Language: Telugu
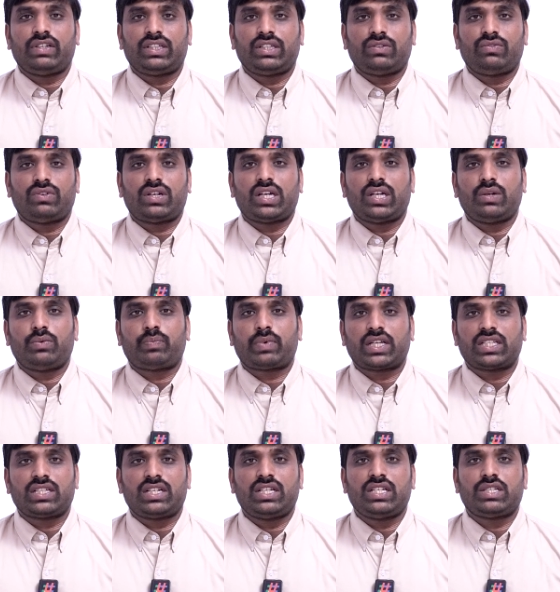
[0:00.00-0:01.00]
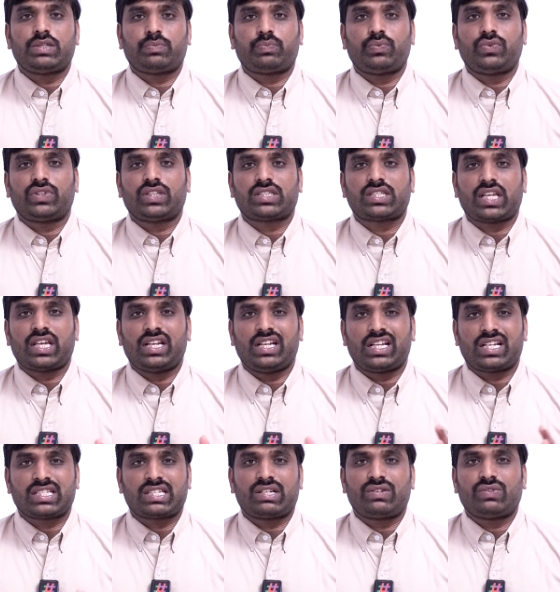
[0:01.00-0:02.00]
ఏవైతే ఉన్నాయో ప్రజల నుంచి పూర్తి స్థాయి
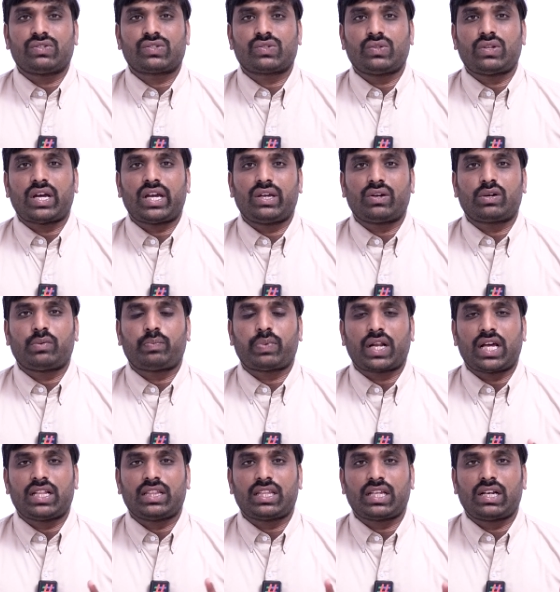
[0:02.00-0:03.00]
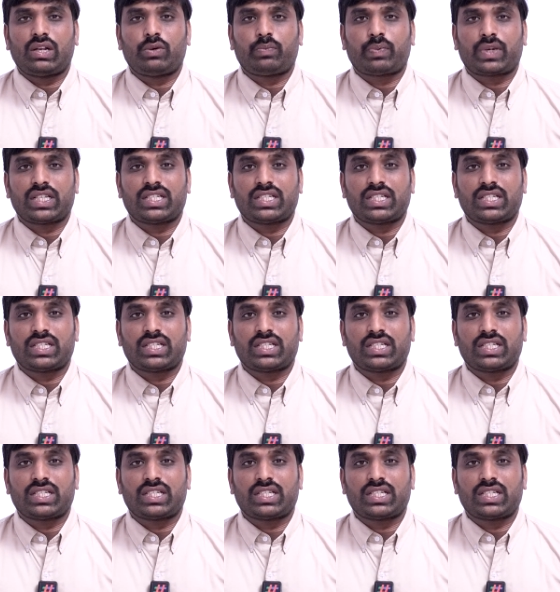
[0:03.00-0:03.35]
నిరసన వస్తుందో ఆ యొక్క ప్రాంతాల్లో